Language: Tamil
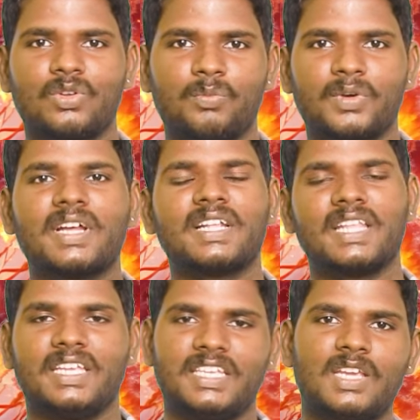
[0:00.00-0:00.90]
தூங்க போகிற
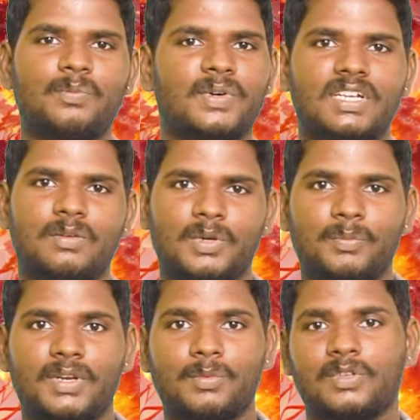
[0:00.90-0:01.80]
அதை இங்கேயே பண்ணு நம்ம
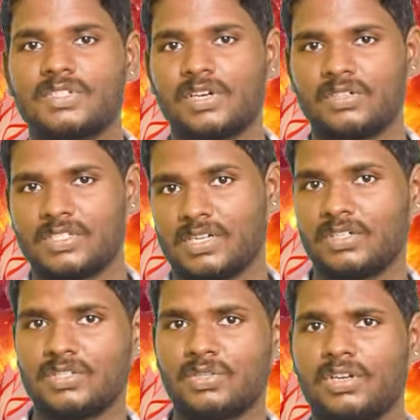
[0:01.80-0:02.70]
பிரியா ஒரு
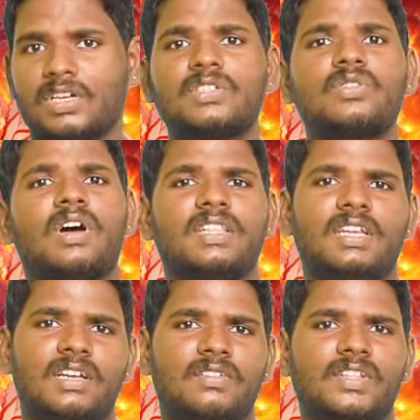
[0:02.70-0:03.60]
சங்கர் சொல்கிறாங்க ஸோ
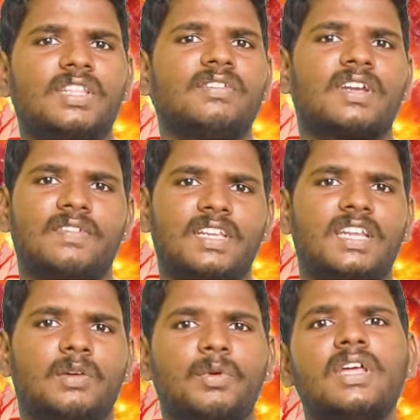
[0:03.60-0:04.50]
அதனால் வந்து வேறு வழியே
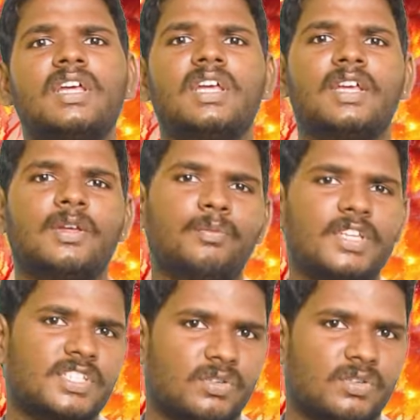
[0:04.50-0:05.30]
இல்லாமல் பீச்